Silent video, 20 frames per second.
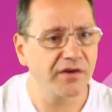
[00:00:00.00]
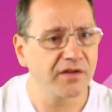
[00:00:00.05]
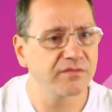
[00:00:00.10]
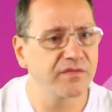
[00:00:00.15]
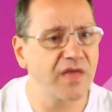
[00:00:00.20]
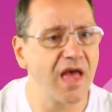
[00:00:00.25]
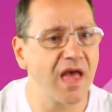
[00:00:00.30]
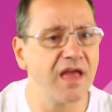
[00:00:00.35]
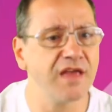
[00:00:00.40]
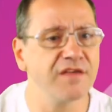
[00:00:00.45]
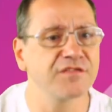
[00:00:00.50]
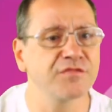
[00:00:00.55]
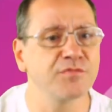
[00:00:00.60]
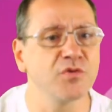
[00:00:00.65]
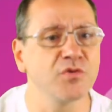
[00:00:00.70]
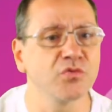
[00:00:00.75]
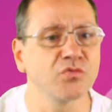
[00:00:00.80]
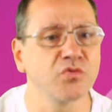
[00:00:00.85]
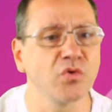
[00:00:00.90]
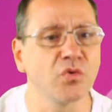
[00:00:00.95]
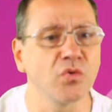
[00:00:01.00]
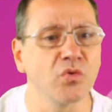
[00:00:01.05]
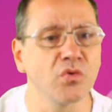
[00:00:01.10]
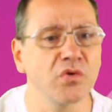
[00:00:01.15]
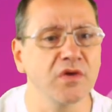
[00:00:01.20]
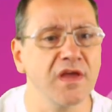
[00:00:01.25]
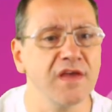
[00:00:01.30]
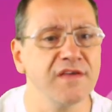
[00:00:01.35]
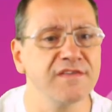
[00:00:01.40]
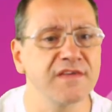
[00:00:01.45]
10 mil
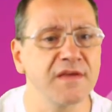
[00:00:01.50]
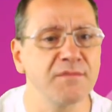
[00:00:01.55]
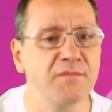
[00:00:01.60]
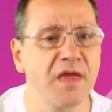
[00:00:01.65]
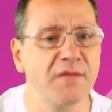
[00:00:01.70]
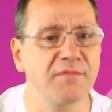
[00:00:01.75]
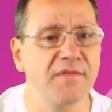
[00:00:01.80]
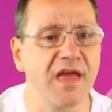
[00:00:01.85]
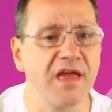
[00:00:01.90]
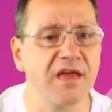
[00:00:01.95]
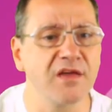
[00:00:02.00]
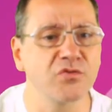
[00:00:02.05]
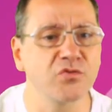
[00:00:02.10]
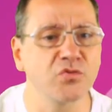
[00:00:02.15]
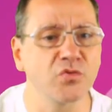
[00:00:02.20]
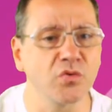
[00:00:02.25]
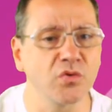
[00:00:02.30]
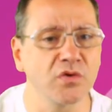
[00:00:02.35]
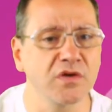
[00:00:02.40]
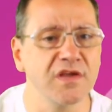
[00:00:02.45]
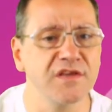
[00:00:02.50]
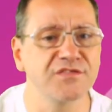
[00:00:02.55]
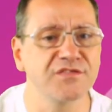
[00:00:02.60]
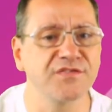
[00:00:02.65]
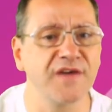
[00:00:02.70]
tokens, MMR tokens,